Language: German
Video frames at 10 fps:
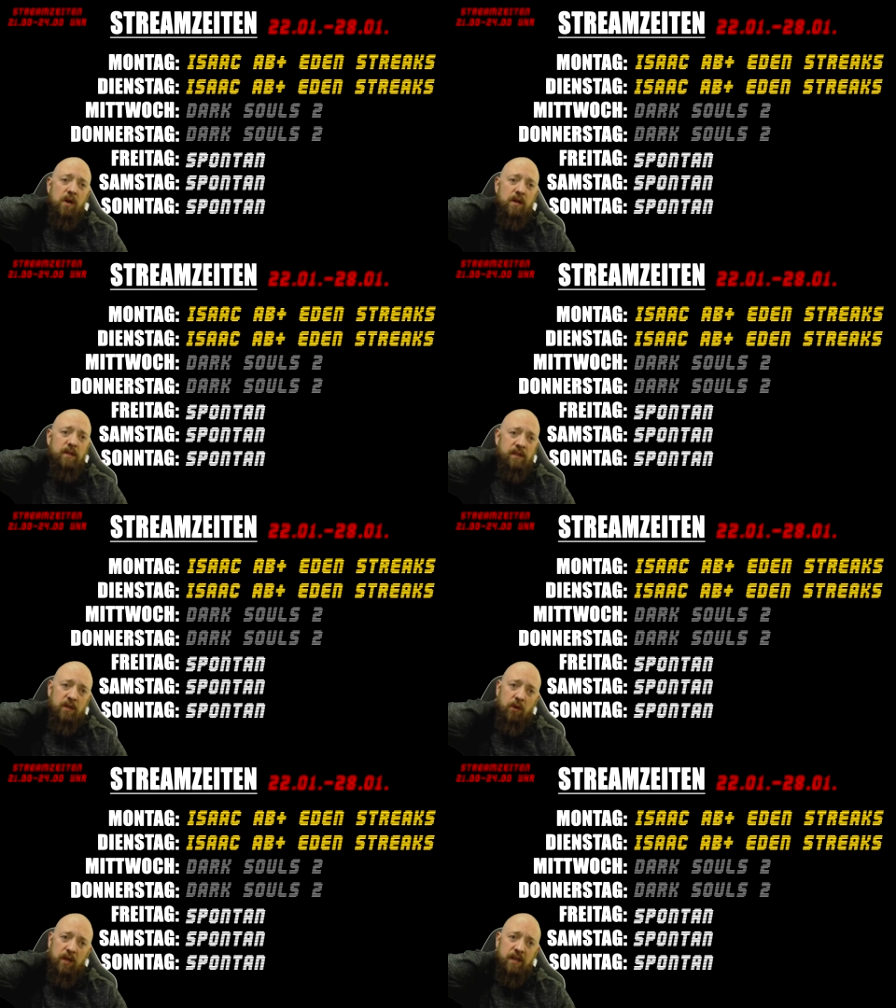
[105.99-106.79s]
einen
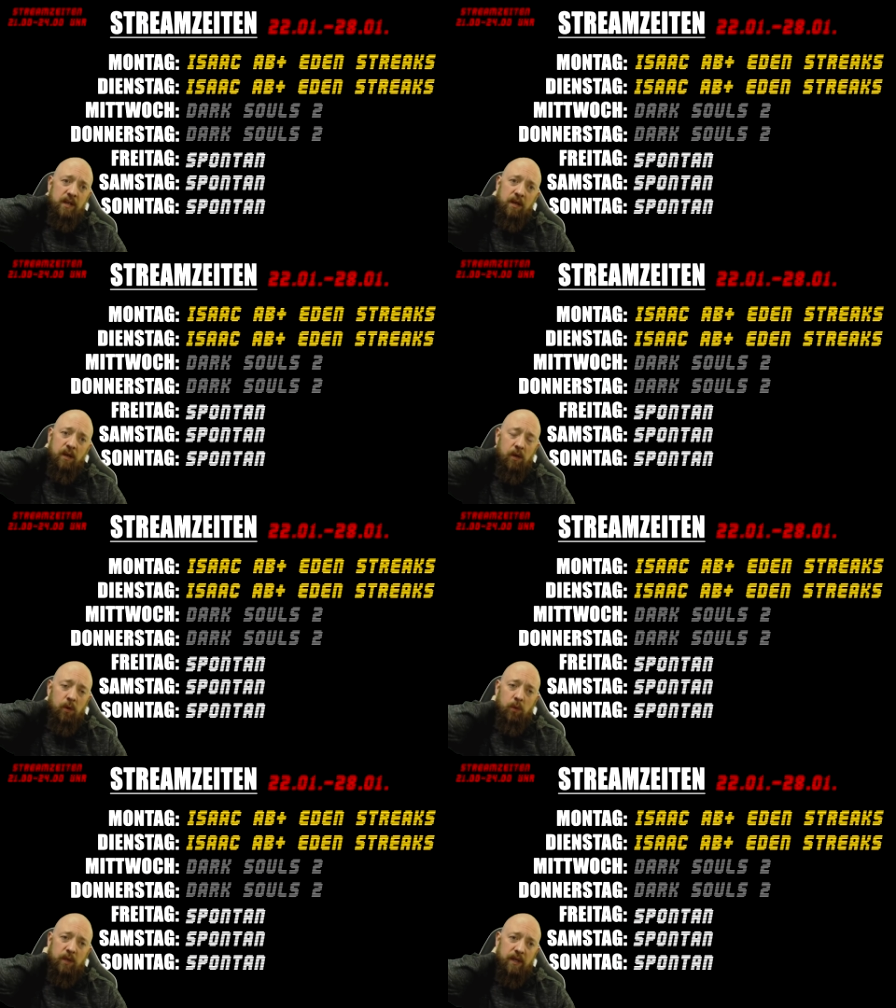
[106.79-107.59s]
neuen,
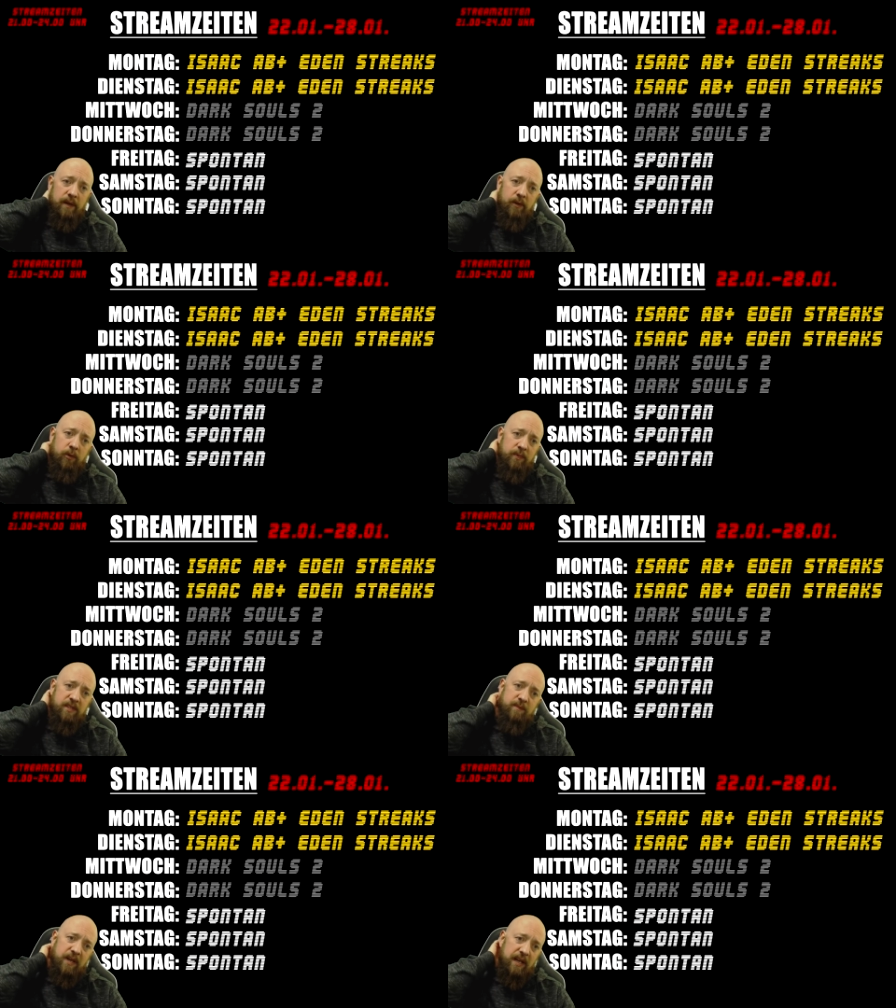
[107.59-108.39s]
oder ob
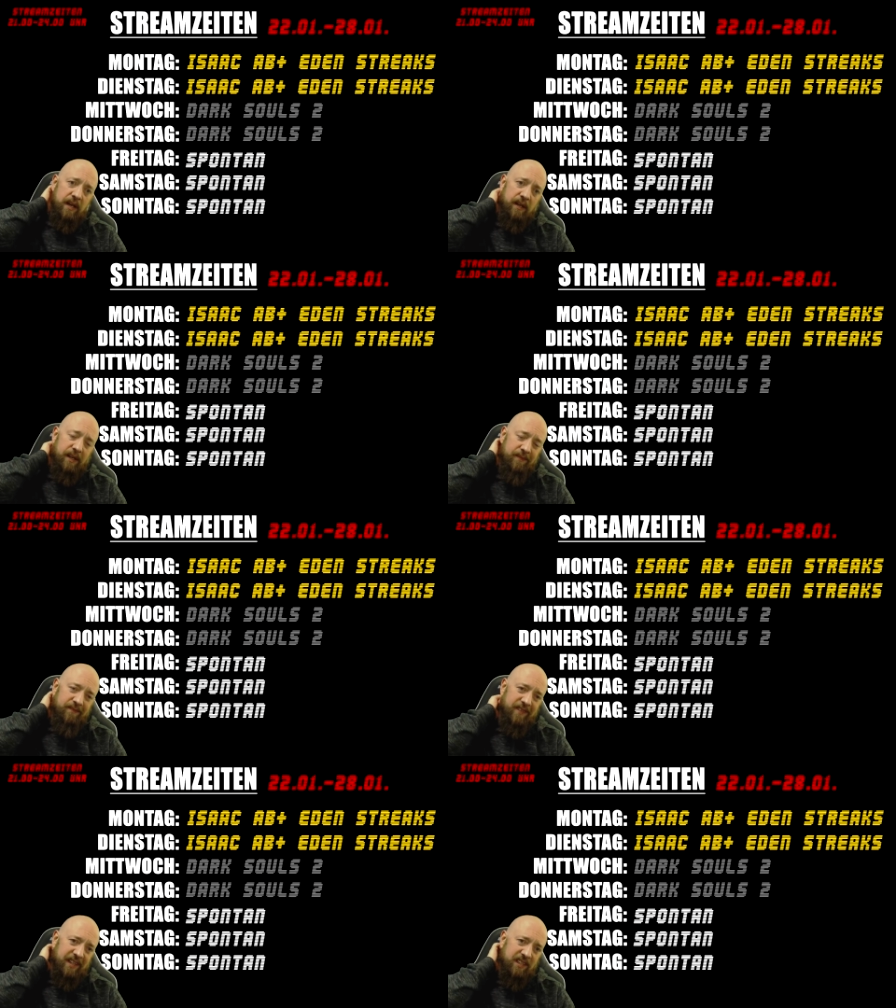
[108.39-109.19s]
ich mir halt
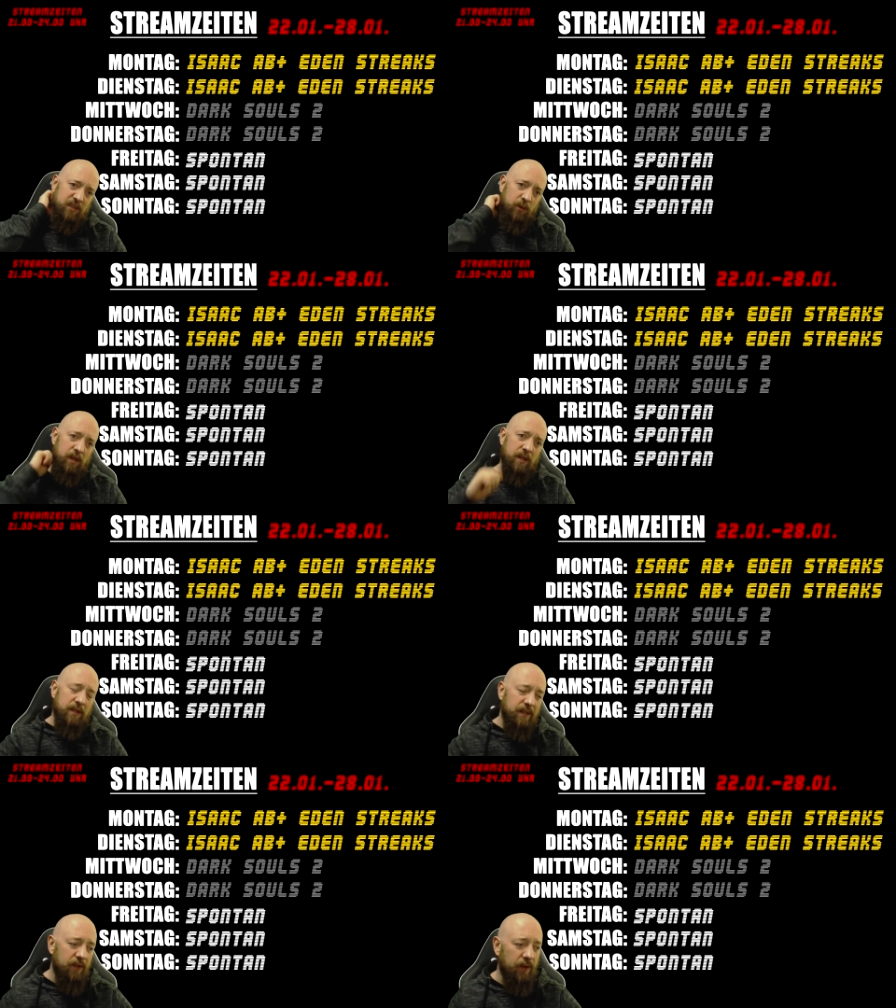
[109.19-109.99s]
wirklich nur
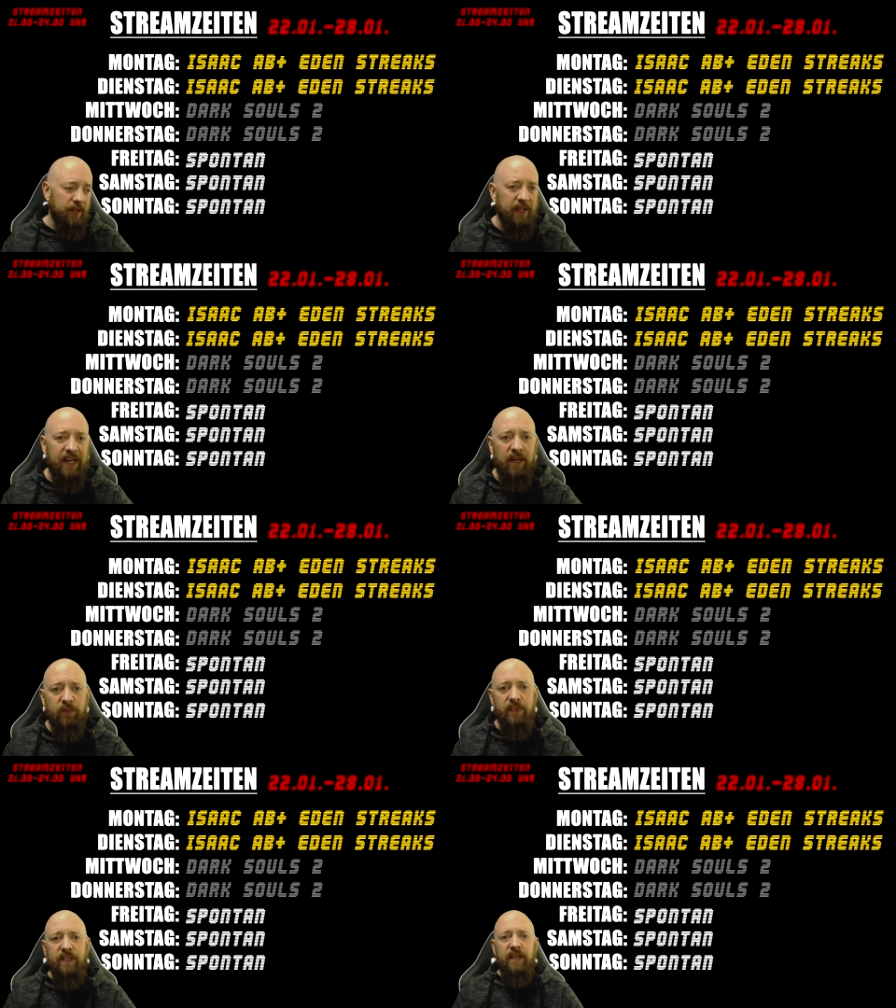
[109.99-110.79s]
eine neue
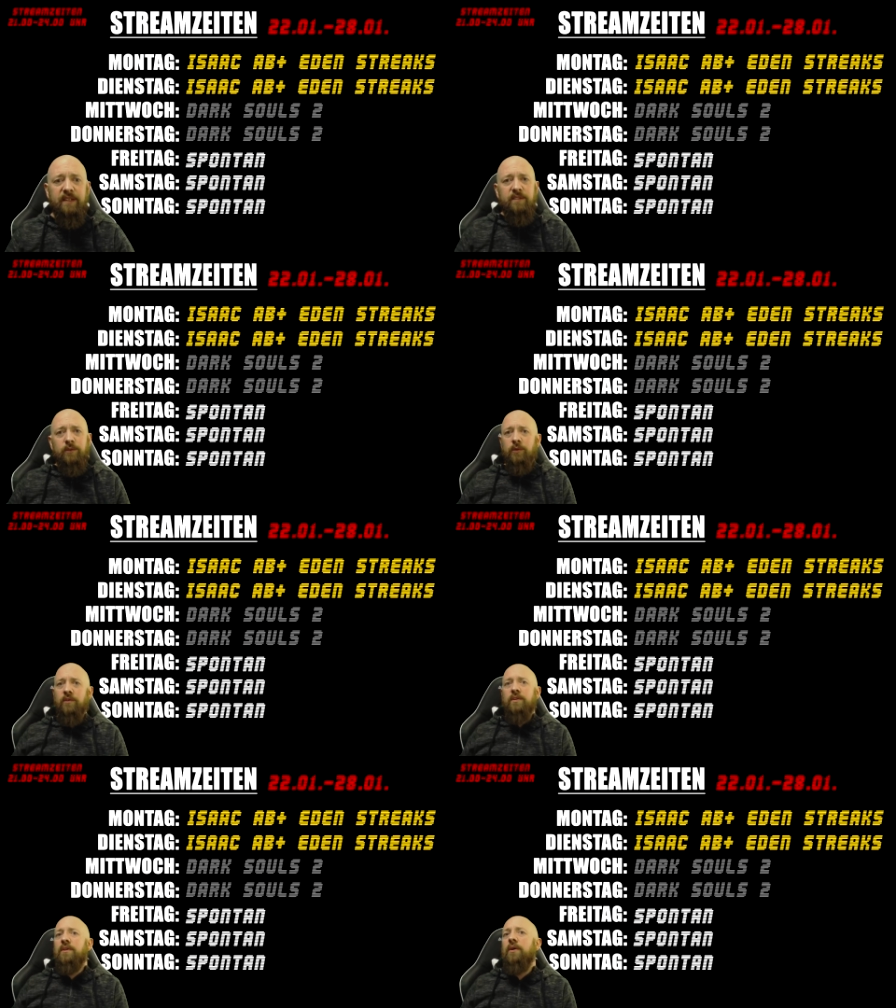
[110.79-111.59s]
Grafikkarte und
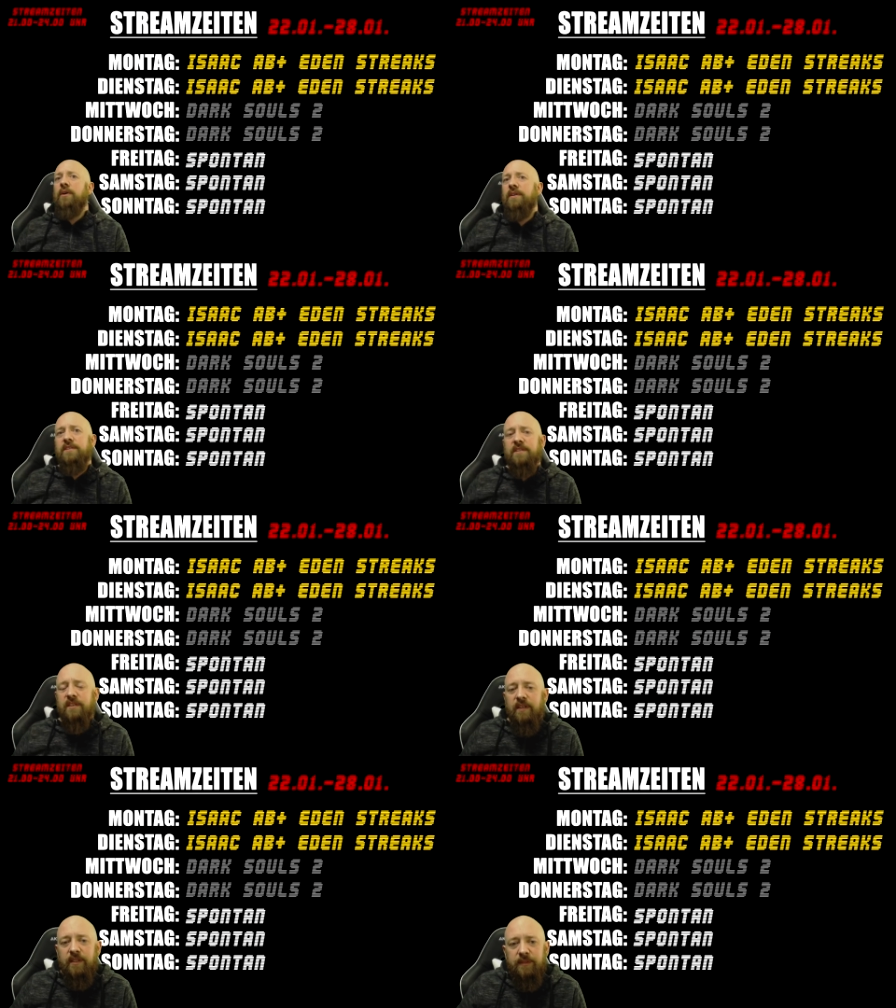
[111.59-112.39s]
ein neues,
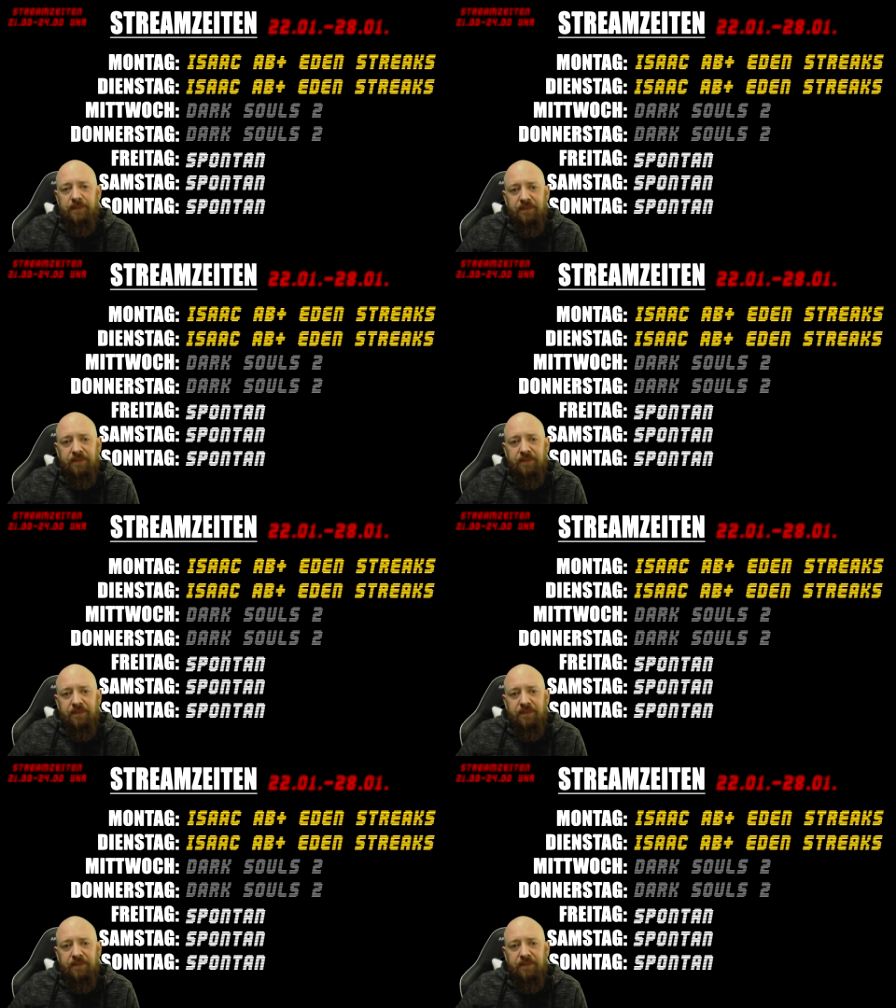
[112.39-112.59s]
äh,